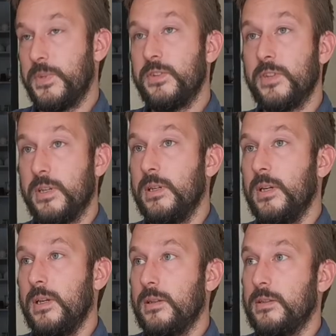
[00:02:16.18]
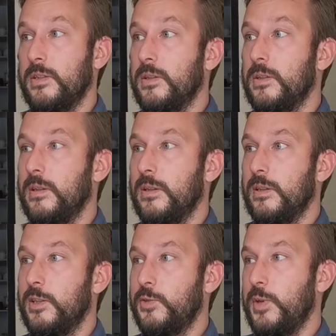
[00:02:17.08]
C'est ça.
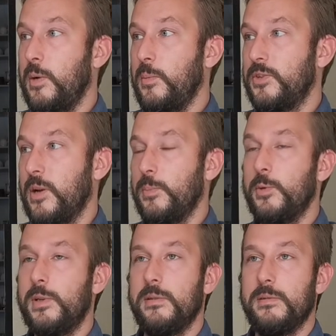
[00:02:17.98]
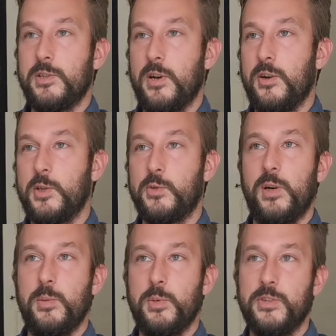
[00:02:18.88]
Je, je fais un, un peu, je, vois
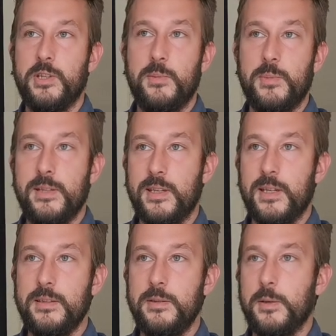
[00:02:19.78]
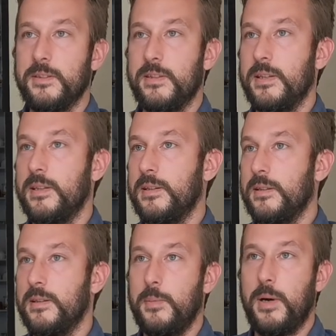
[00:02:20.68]
un peu ça comme de l'escalade, quoi. C'est
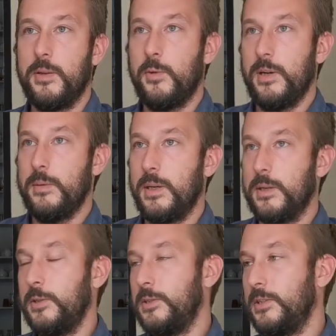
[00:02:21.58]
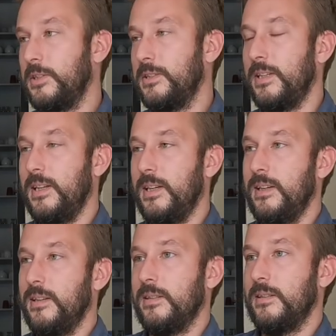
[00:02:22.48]
euh, bras droit, bras gauche. Euh,
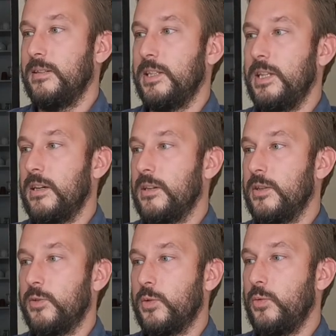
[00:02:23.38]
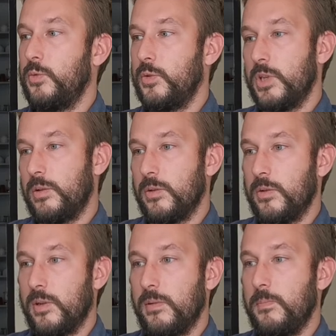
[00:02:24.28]
euh, il y a sur le sujet
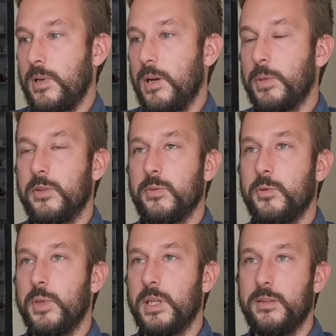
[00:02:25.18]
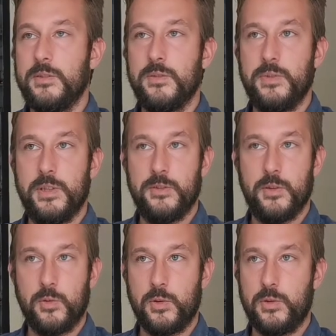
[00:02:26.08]
de l'impression numérique, c'est un,
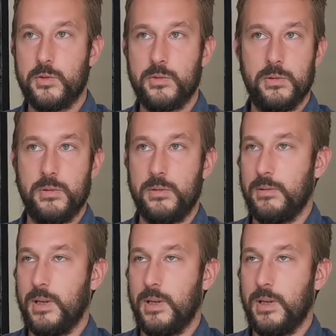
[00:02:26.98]
un, truc que je,